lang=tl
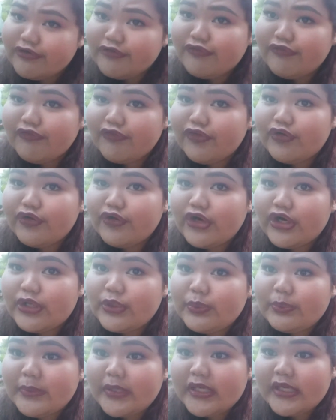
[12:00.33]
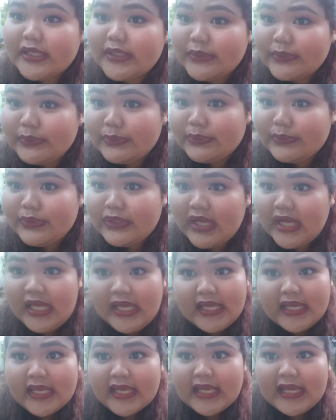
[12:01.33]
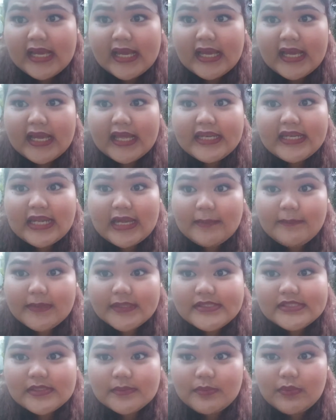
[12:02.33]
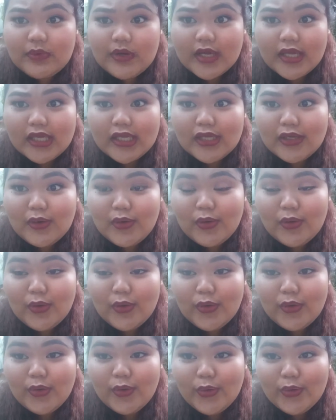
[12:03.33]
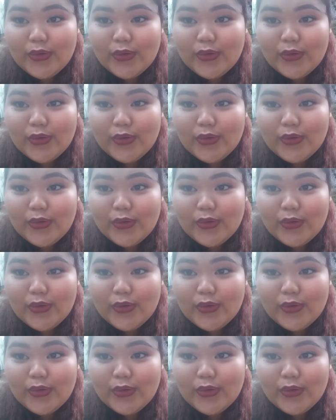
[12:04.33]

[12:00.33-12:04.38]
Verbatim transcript: for ano mga ano kaganapan sa buhay ko